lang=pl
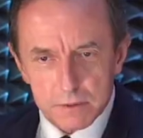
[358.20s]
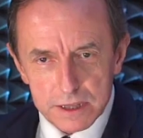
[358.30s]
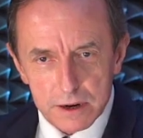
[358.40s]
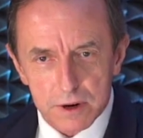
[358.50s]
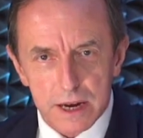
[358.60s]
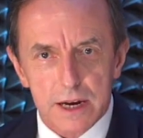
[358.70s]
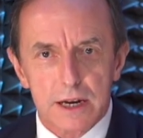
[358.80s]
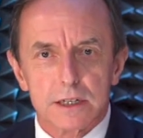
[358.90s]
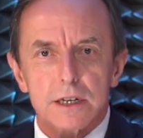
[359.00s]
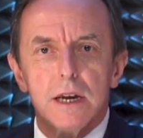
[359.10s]
badał
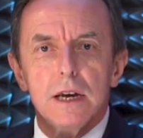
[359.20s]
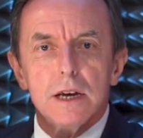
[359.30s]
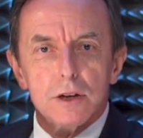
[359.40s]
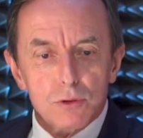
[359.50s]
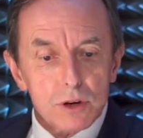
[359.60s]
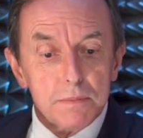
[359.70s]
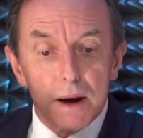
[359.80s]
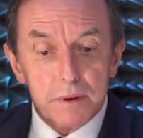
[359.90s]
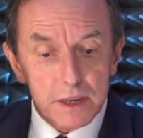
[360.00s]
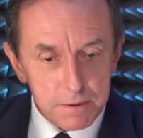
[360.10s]
lekarz, który ma
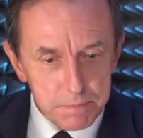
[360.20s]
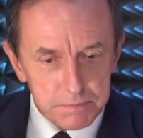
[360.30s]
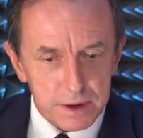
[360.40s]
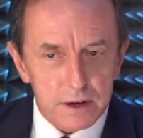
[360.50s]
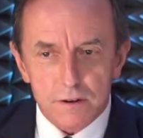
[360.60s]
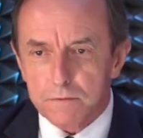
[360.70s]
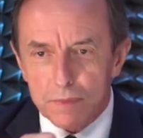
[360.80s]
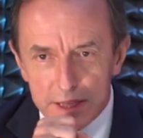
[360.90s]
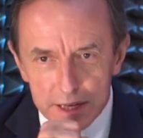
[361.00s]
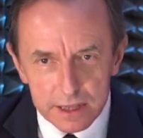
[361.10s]
mniej papierów, ma
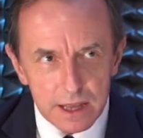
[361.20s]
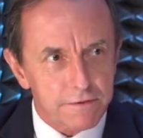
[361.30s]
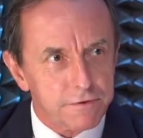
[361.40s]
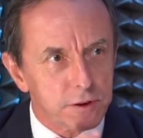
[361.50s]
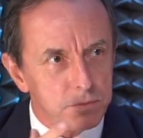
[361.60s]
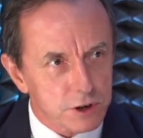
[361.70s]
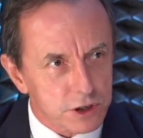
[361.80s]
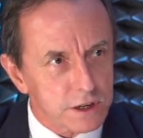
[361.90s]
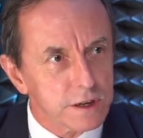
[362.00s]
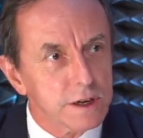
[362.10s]
dyktafon, może...